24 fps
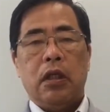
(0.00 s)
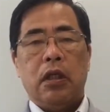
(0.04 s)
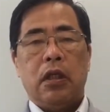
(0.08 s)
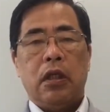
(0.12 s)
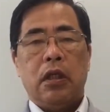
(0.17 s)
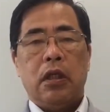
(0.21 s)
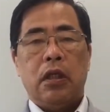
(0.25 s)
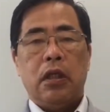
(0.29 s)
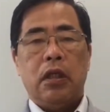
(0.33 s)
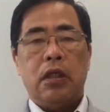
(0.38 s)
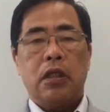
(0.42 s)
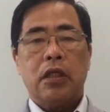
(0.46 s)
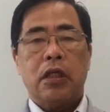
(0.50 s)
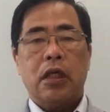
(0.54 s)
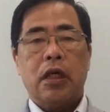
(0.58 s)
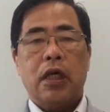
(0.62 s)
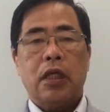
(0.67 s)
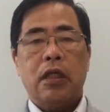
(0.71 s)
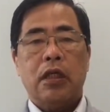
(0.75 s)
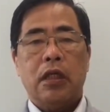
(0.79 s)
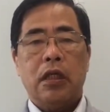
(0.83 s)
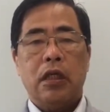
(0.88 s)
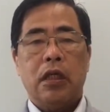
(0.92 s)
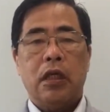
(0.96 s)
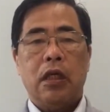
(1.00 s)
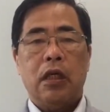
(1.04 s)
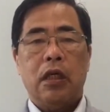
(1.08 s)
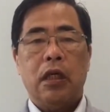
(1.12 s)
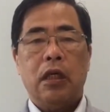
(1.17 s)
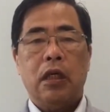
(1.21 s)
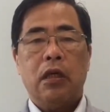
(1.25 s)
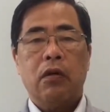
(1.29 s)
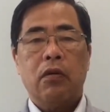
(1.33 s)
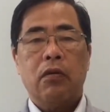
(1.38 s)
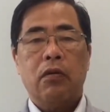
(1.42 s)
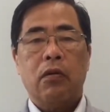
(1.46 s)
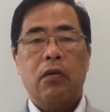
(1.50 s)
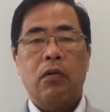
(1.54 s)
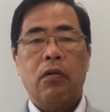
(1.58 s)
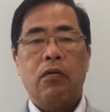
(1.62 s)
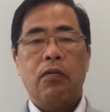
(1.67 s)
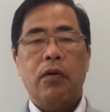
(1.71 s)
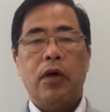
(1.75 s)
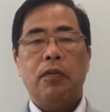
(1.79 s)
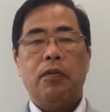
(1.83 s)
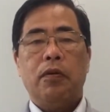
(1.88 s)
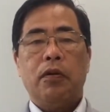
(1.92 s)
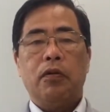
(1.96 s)
えた従って、この
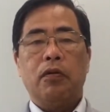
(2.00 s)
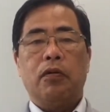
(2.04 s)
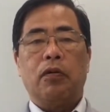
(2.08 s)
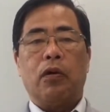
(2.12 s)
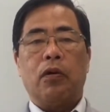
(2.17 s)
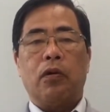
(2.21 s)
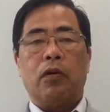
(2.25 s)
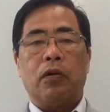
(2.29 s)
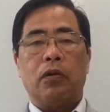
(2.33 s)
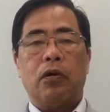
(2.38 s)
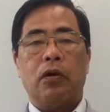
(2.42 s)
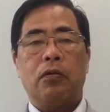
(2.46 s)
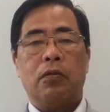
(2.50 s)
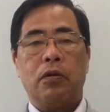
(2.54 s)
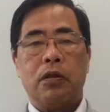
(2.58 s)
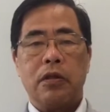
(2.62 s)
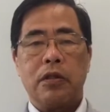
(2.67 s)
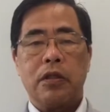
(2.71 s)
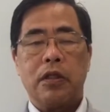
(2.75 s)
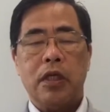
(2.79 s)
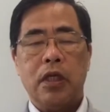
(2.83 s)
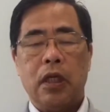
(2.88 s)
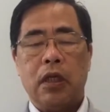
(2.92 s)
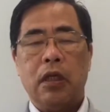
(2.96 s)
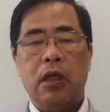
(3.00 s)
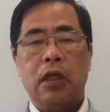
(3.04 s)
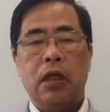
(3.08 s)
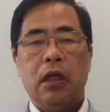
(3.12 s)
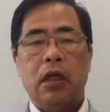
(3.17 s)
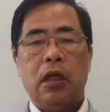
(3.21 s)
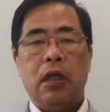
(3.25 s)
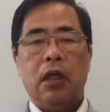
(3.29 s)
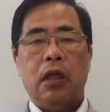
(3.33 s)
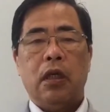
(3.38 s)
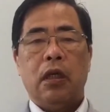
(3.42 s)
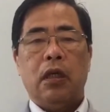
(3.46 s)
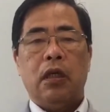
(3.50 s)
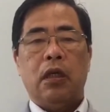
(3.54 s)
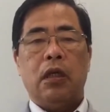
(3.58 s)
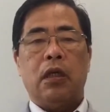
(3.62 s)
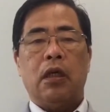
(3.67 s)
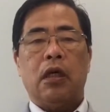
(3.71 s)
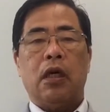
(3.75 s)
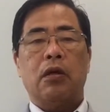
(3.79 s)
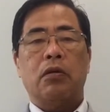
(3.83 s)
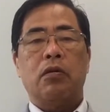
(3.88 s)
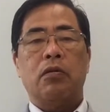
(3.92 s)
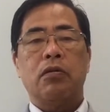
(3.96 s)
ローマレポートでもですね、
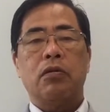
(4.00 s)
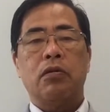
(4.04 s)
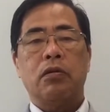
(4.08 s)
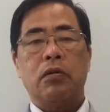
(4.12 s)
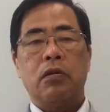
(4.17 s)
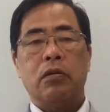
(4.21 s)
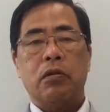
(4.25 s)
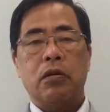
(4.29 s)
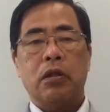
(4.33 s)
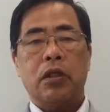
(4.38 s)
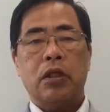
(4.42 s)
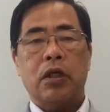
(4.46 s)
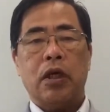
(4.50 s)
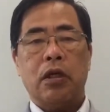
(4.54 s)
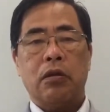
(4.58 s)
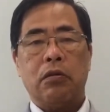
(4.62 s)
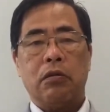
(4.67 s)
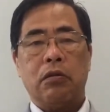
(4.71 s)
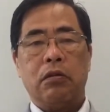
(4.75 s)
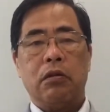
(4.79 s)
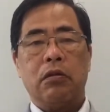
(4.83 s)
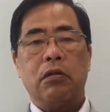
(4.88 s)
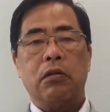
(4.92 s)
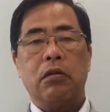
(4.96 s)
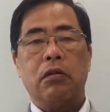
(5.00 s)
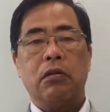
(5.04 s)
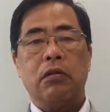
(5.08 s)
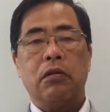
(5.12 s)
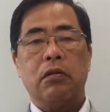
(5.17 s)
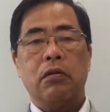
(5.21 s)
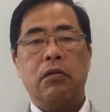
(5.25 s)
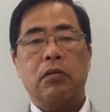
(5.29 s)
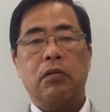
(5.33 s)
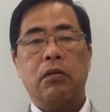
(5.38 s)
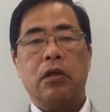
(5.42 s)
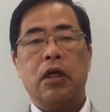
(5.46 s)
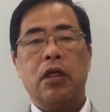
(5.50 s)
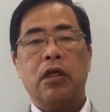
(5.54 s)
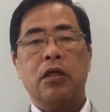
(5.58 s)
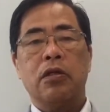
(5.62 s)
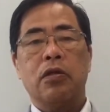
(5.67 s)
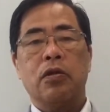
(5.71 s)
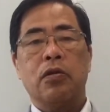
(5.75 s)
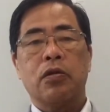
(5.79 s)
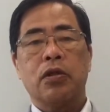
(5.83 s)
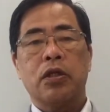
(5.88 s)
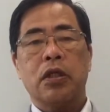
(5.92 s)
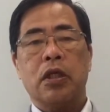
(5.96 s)
100億近く激
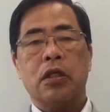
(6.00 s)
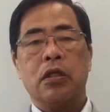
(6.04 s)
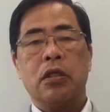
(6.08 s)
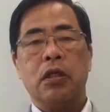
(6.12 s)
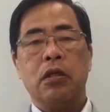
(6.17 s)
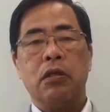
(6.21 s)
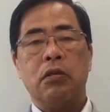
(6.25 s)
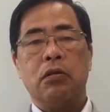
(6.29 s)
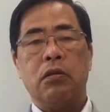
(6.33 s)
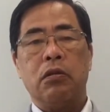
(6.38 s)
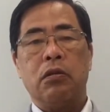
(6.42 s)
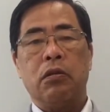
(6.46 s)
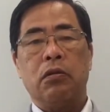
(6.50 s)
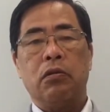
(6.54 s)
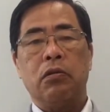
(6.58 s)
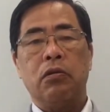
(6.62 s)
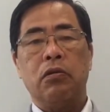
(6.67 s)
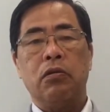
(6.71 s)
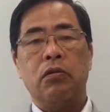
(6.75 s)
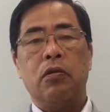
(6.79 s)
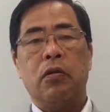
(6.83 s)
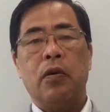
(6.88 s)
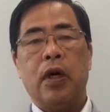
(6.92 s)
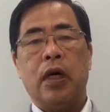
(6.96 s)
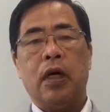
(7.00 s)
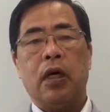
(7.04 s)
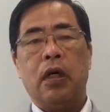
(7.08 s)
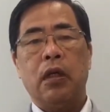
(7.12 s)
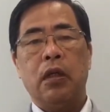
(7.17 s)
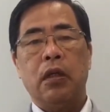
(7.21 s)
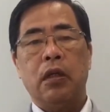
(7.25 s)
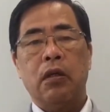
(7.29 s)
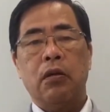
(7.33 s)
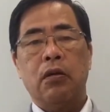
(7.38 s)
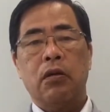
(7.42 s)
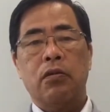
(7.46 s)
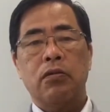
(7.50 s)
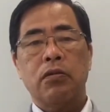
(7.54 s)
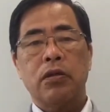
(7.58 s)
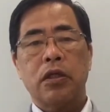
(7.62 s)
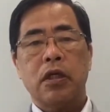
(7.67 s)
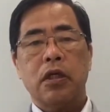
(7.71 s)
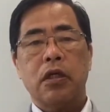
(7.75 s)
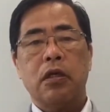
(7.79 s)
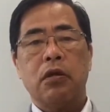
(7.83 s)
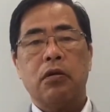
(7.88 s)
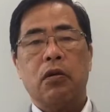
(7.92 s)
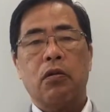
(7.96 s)
増した人類というのは、今
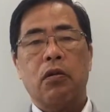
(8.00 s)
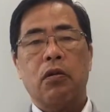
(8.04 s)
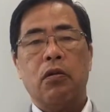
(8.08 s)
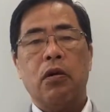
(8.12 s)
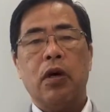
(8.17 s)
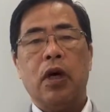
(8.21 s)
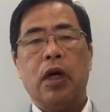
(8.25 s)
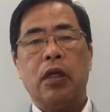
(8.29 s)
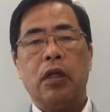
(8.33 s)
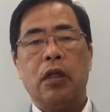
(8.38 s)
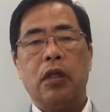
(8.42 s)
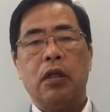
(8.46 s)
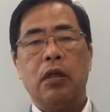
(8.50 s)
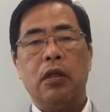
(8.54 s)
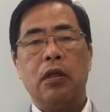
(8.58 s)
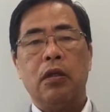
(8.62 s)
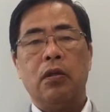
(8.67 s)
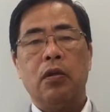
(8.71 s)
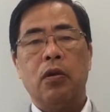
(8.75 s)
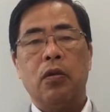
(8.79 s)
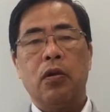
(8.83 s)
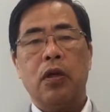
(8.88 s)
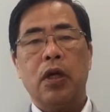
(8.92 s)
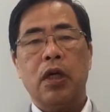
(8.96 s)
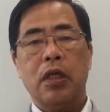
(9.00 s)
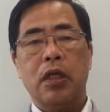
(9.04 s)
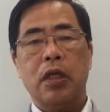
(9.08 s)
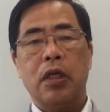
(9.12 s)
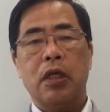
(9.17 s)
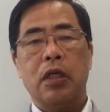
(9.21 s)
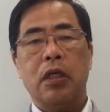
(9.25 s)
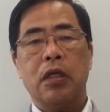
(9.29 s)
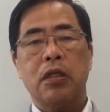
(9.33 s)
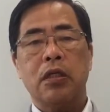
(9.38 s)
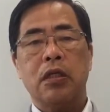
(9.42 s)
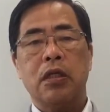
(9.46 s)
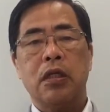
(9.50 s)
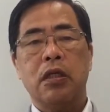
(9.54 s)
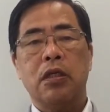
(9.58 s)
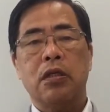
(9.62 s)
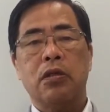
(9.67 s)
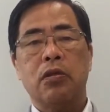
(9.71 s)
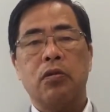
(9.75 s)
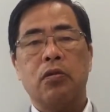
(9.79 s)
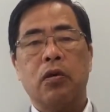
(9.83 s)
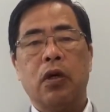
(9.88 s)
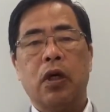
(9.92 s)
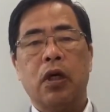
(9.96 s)
世紀の後半、どっかで成
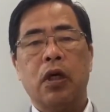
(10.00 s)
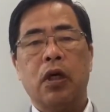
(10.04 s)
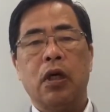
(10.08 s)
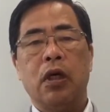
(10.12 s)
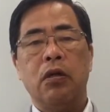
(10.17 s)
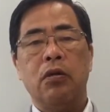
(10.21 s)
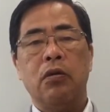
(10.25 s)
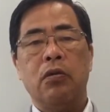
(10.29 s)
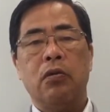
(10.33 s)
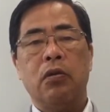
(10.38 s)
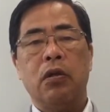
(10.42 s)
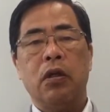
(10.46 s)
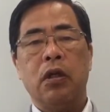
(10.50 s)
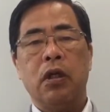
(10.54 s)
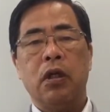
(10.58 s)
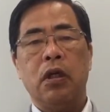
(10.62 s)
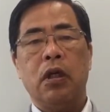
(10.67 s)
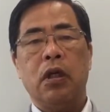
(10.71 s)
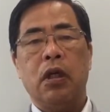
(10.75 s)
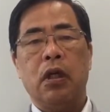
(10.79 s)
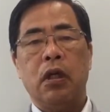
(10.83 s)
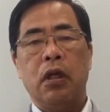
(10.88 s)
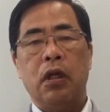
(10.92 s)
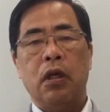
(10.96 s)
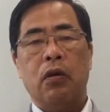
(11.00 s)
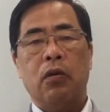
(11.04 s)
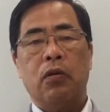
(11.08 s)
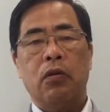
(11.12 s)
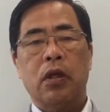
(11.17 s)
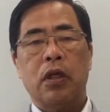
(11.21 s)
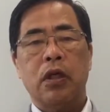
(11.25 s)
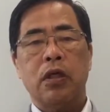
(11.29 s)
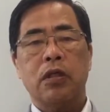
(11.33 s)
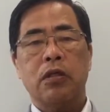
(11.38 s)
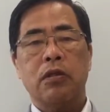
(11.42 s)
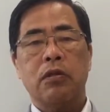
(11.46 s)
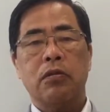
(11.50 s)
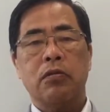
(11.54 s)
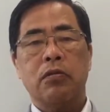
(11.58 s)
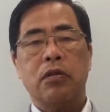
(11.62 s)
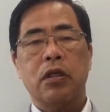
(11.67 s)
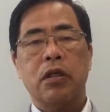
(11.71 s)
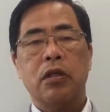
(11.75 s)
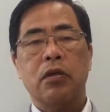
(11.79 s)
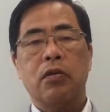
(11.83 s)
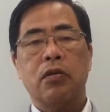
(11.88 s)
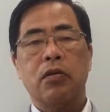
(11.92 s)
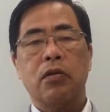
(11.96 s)
長の限界によって個体数、
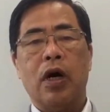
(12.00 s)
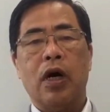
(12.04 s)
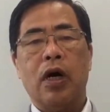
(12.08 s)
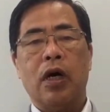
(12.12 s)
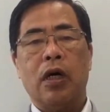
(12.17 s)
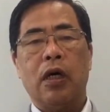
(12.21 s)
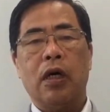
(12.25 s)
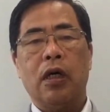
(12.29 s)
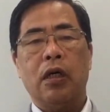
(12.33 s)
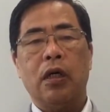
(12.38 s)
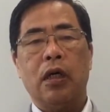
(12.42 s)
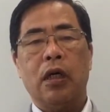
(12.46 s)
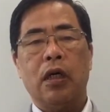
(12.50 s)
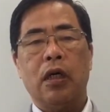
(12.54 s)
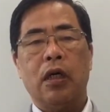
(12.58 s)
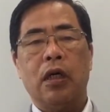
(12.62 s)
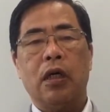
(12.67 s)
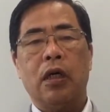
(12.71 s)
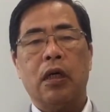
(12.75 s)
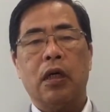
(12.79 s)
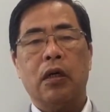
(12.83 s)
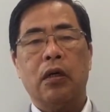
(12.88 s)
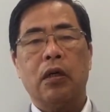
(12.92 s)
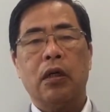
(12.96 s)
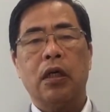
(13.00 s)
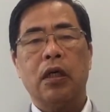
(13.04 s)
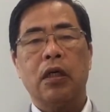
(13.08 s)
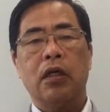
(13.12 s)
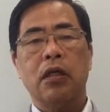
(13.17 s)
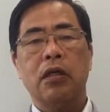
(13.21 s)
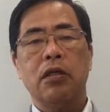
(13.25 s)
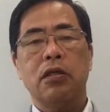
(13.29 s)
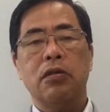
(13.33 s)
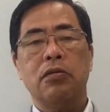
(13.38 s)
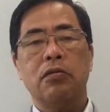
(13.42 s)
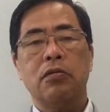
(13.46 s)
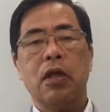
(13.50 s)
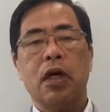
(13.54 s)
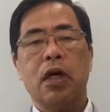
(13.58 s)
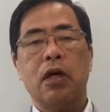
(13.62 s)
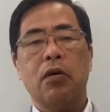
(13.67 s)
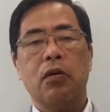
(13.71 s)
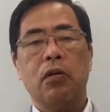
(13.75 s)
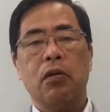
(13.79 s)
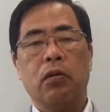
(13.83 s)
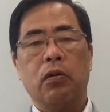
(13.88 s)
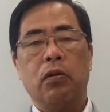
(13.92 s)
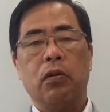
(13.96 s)
人口が激減するだ
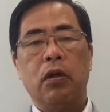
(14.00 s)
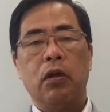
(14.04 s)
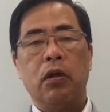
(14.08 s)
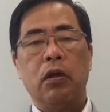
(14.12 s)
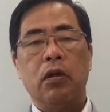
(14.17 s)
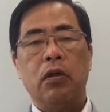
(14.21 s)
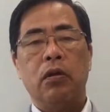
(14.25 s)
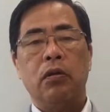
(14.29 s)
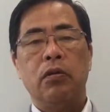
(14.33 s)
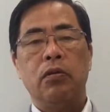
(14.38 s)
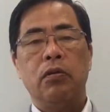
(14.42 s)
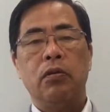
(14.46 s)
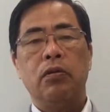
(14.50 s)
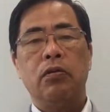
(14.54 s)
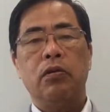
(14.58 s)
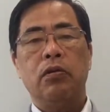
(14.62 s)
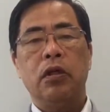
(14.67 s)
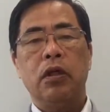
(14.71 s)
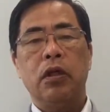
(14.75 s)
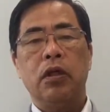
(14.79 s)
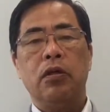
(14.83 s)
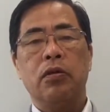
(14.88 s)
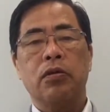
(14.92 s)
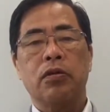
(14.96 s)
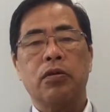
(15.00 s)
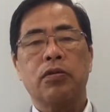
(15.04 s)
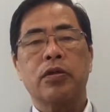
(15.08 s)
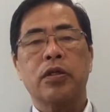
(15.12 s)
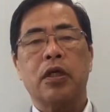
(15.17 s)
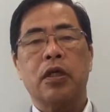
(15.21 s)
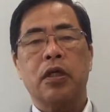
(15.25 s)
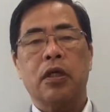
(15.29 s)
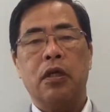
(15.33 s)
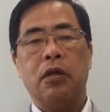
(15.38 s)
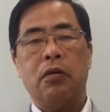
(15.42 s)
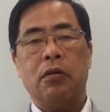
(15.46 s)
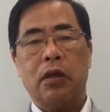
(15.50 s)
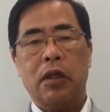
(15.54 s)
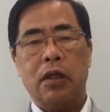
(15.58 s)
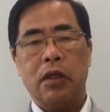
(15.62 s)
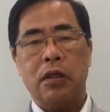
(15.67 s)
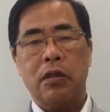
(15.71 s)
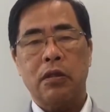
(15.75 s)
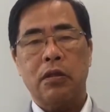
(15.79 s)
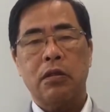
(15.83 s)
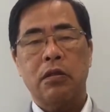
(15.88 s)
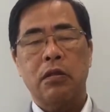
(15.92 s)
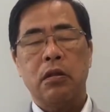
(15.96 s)
ろうというふうに予測されているわけ
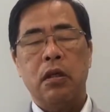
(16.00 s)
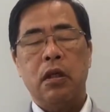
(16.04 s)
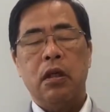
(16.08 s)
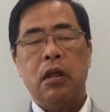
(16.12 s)
です。